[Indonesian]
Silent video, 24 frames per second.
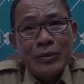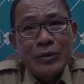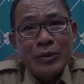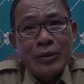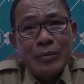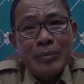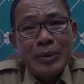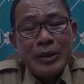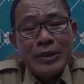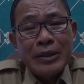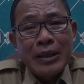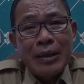
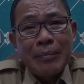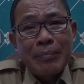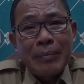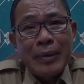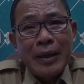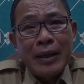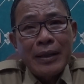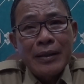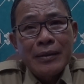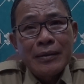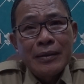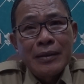untuk
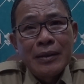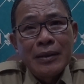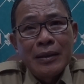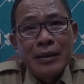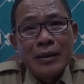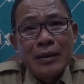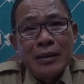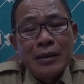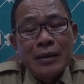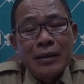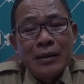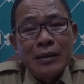persiapan
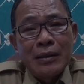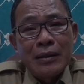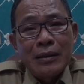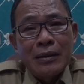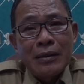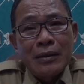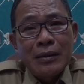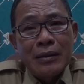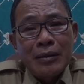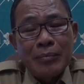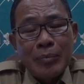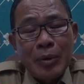
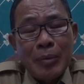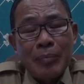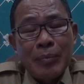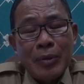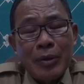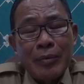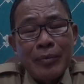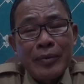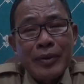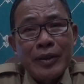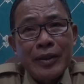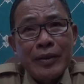uh,
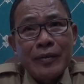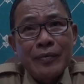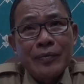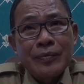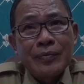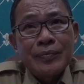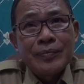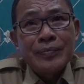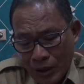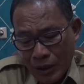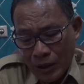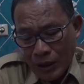Poprop ini.
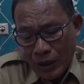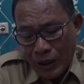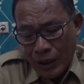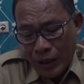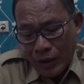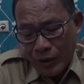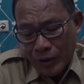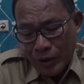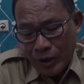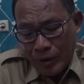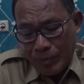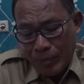
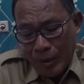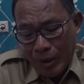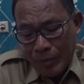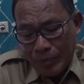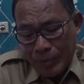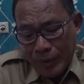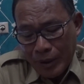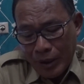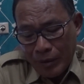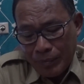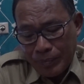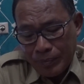Kalau di
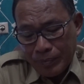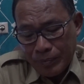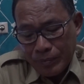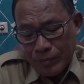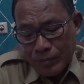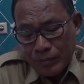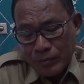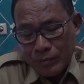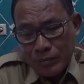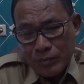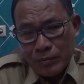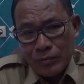Poprov
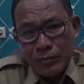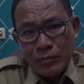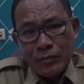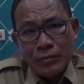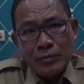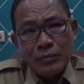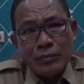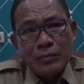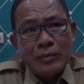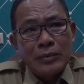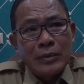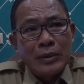
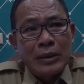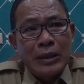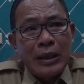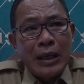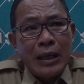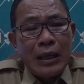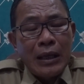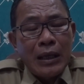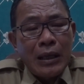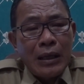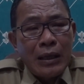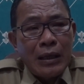
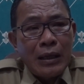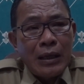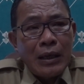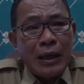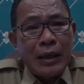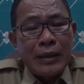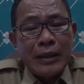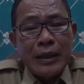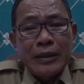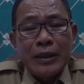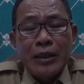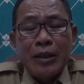eh,
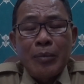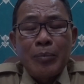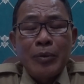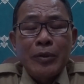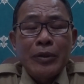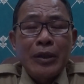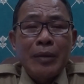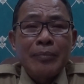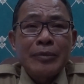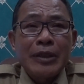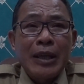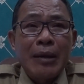ada 36
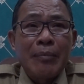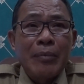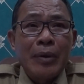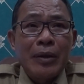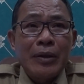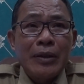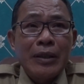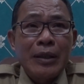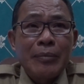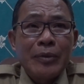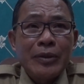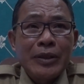
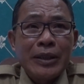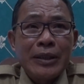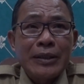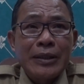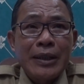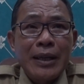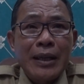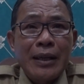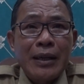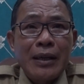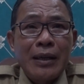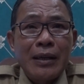cabor, namun
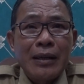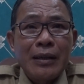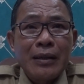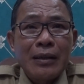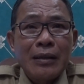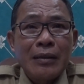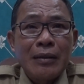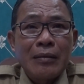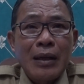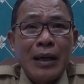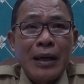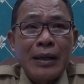kita
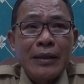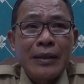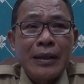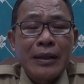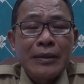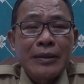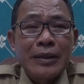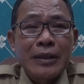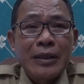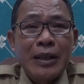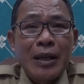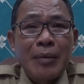ada
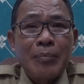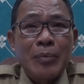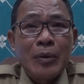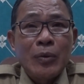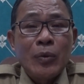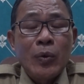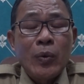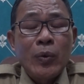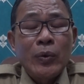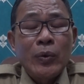32